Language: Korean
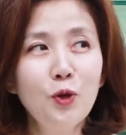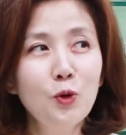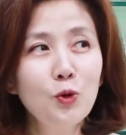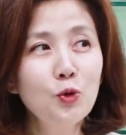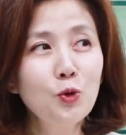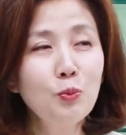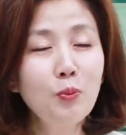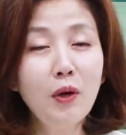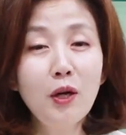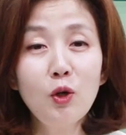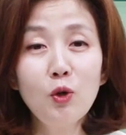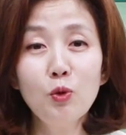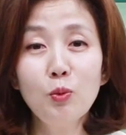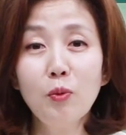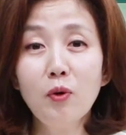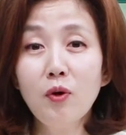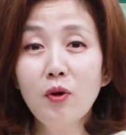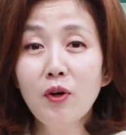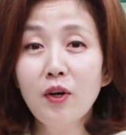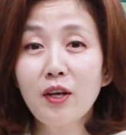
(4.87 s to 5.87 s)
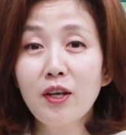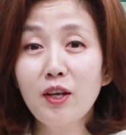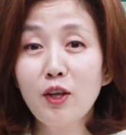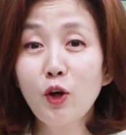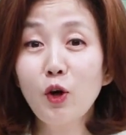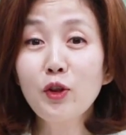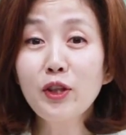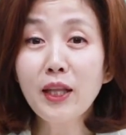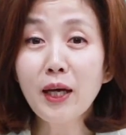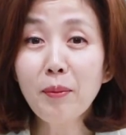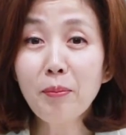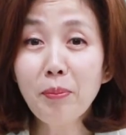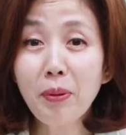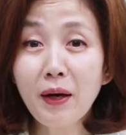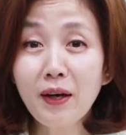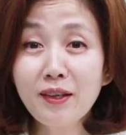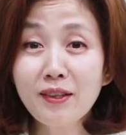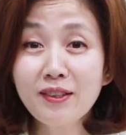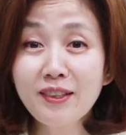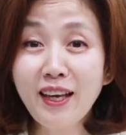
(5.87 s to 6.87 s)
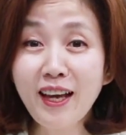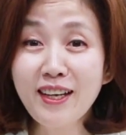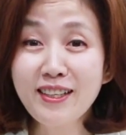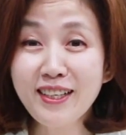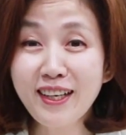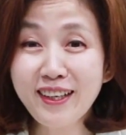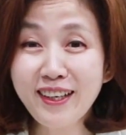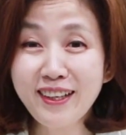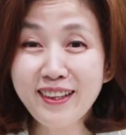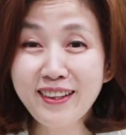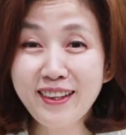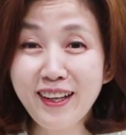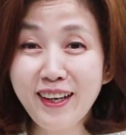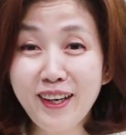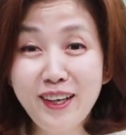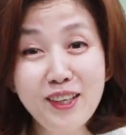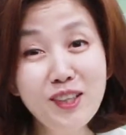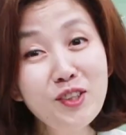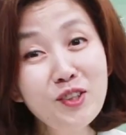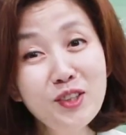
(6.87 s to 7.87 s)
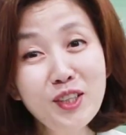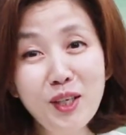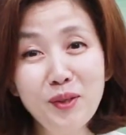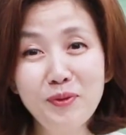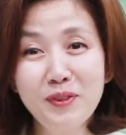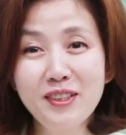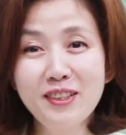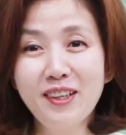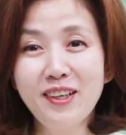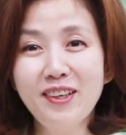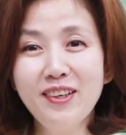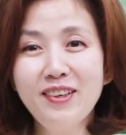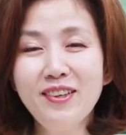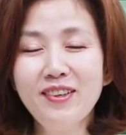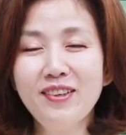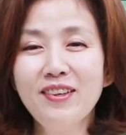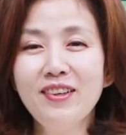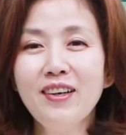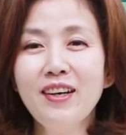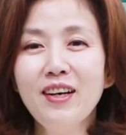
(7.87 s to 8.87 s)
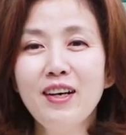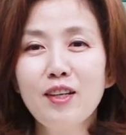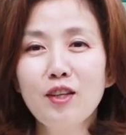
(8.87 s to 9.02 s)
요즘 말로 뭐 곁땀파크 개장했다 이런다면서요